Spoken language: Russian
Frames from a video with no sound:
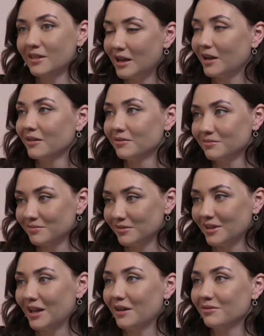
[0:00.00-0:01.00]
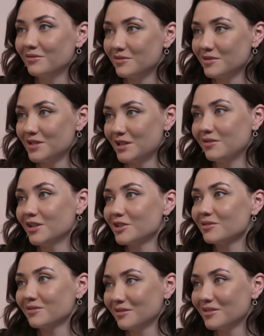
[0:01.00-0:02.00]
Да, да. Все... Только, и...
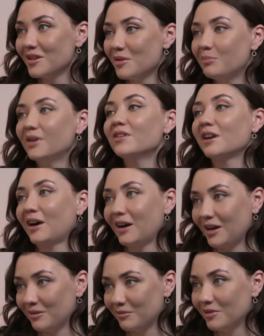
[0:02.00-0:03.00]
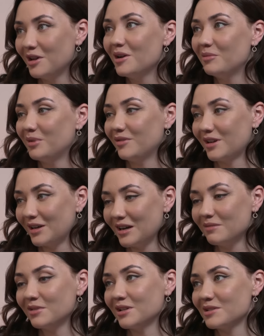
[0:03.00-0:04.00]
только большие по титулы. Верхам по
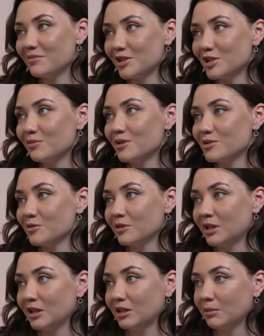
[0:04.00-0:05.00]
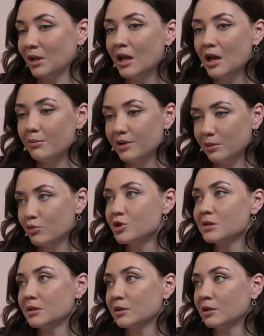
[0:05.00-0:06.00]
верхам и за большими результатами.
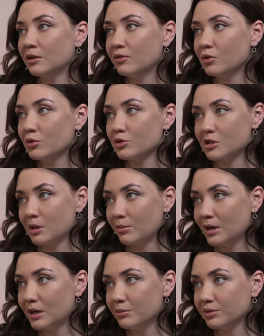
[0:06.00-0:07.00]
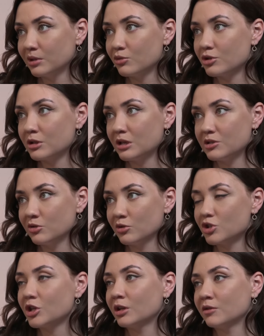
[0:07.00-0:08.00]
Преимущественно это фокус на паре, потому что
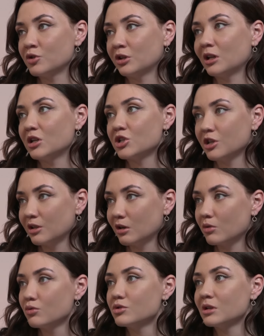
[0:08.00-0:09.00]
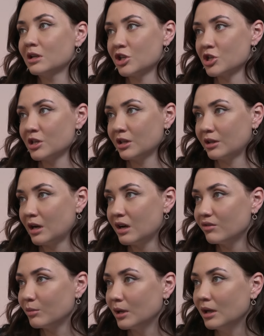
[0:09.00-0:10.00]
одиночка – это все-таки лишняя нагрузка, лишние
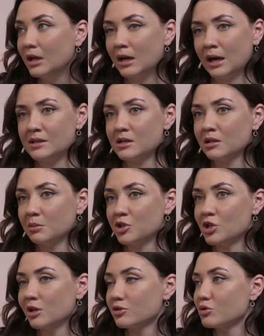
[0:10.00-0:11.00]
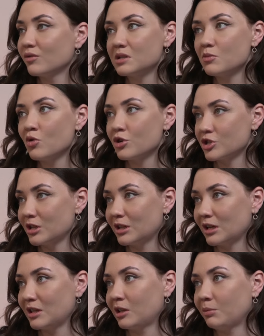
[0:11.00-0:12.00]
травмы. Хотя он отмечал, что, возможно,
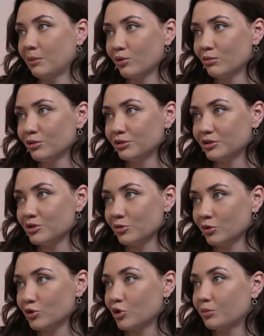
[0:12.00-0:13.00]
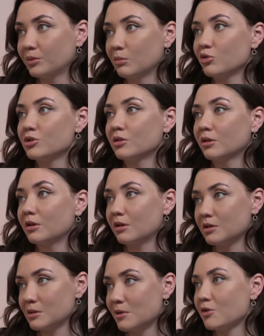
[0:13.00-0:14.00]
она где-то попробует одиночку, потому
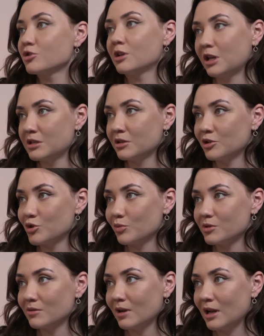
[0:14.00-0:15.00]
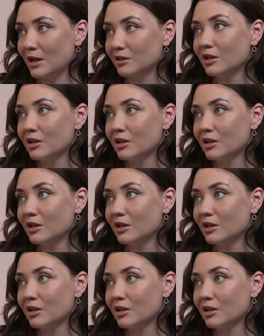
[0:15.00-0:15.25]
что замороженный рейтинг еще позволяет.